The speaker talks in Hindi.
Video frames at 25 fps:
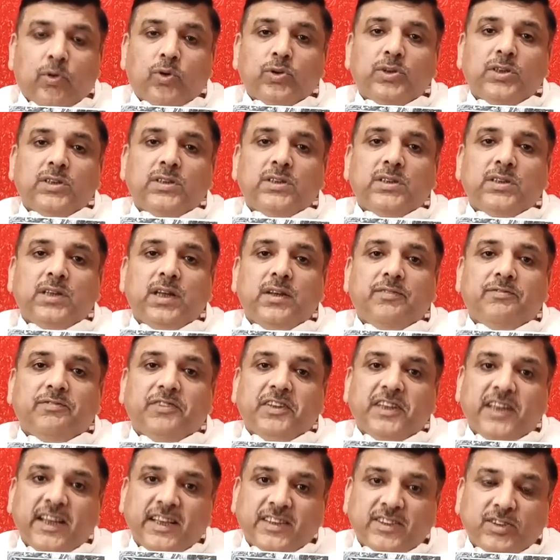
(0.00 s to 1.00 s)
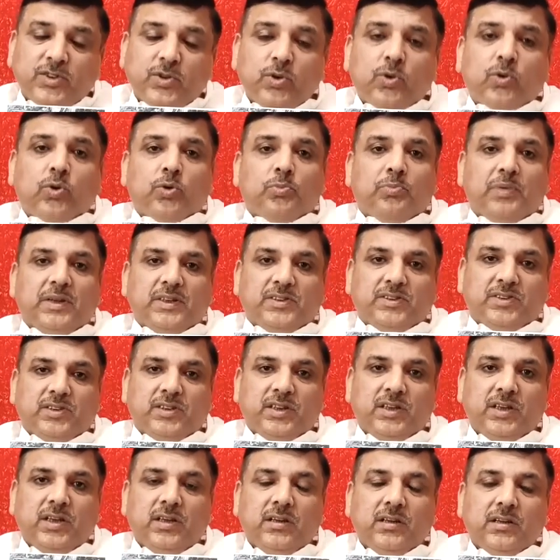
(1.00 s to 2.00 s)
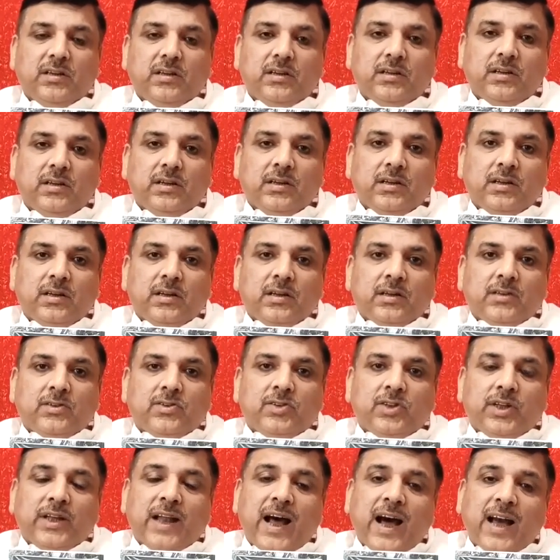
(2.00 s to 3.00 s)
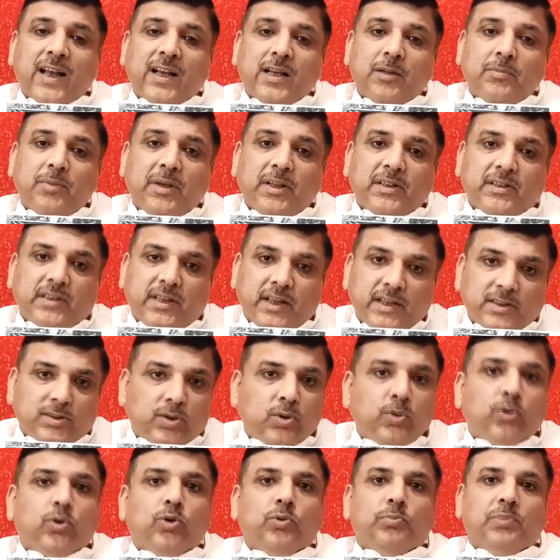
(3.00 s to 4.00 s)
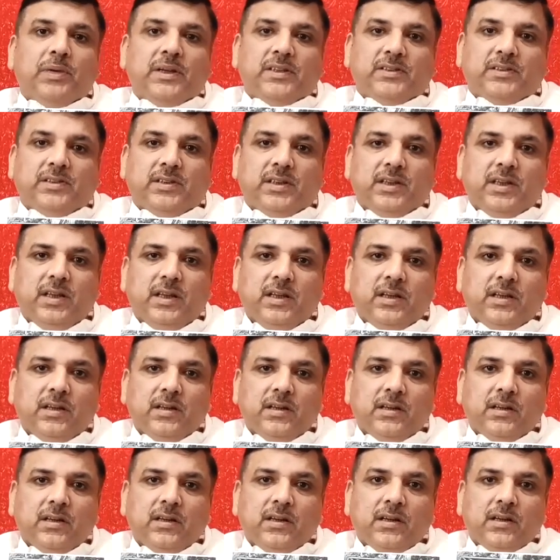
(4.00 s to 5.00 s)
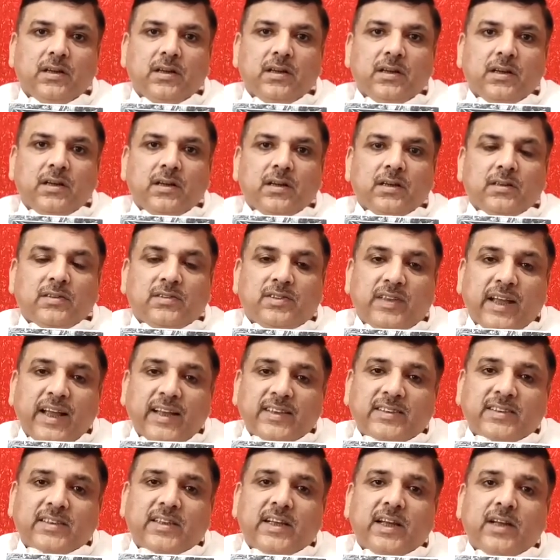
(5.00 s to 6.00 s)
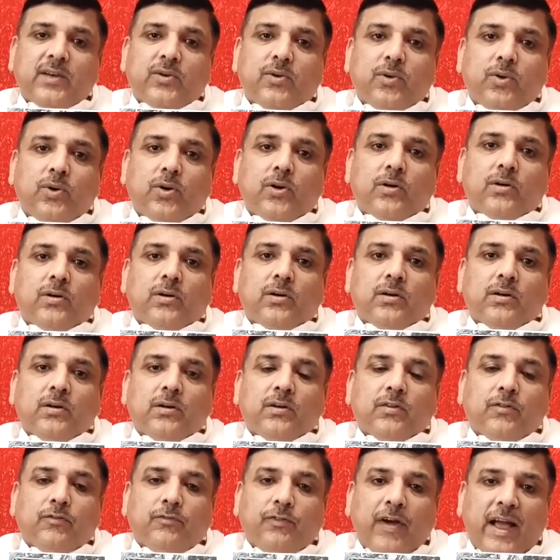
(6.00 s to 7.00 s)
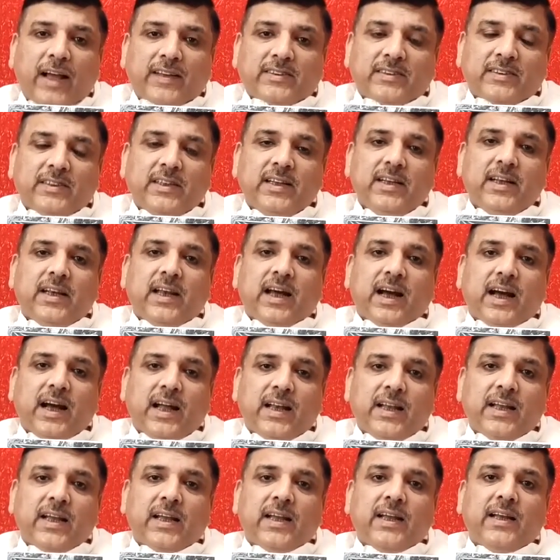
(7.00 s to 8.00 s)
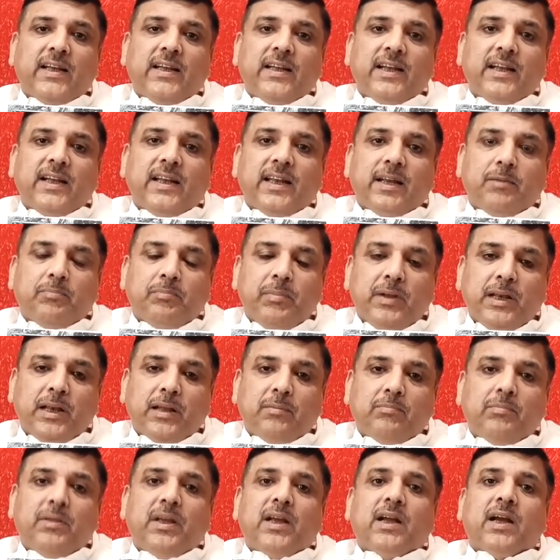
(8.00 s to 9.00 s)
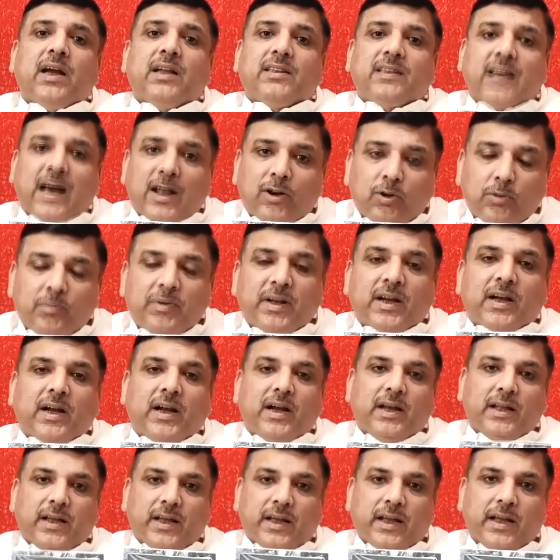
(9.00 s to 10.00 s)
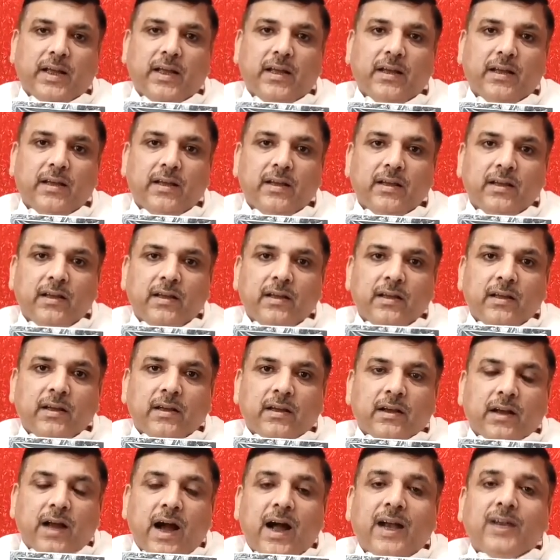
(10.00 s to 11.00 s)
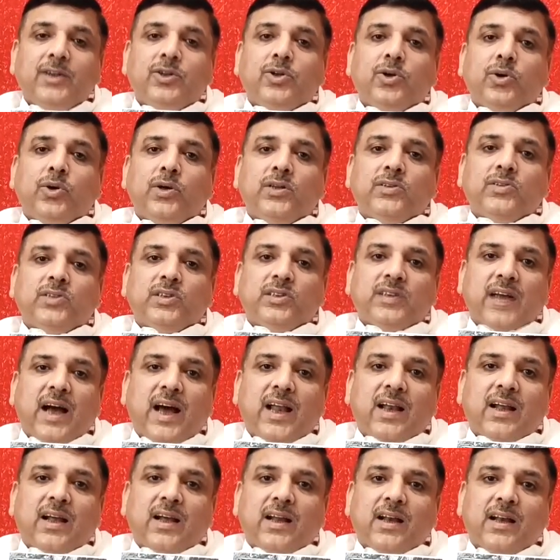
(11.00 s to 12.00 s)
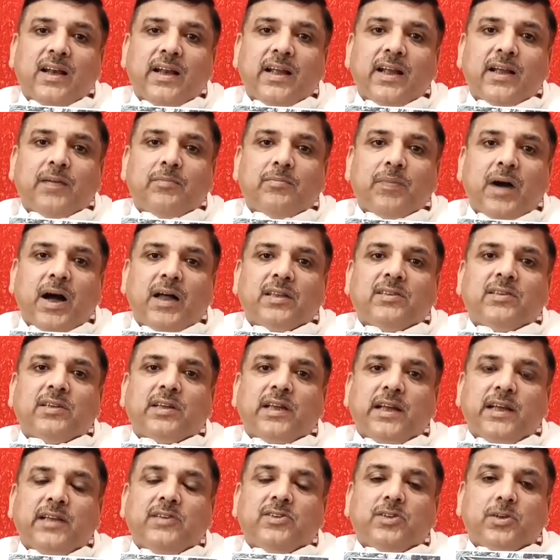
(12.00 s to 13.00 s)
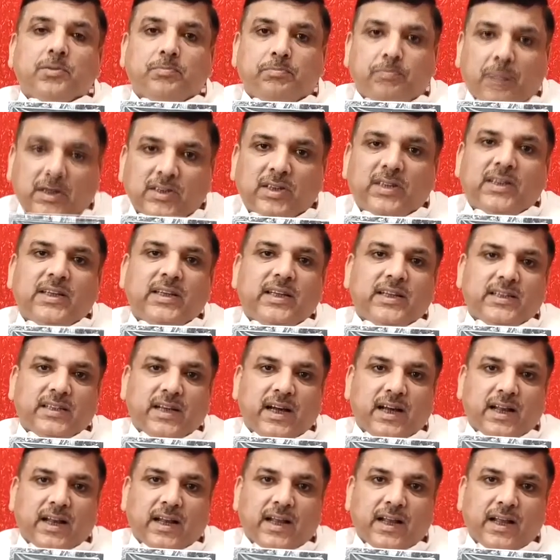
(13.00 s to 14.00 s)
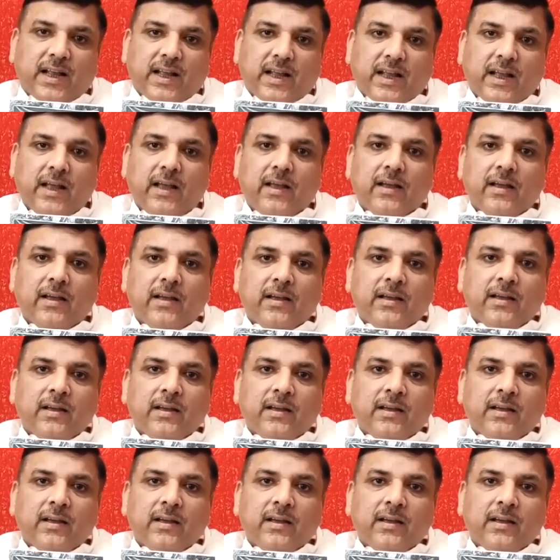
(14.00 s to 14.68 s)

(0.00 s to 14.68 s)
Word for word: मोदी जी ने विदेशियों को बेच दी तिरानबे देशों को बेच दी देश के लोग वैक्सीन लगाने के लिए लंबी लंबी कतारों में खड़े हैं घंटों इंतजार करने के बाद केंद्र बंद किए जा रहे हैं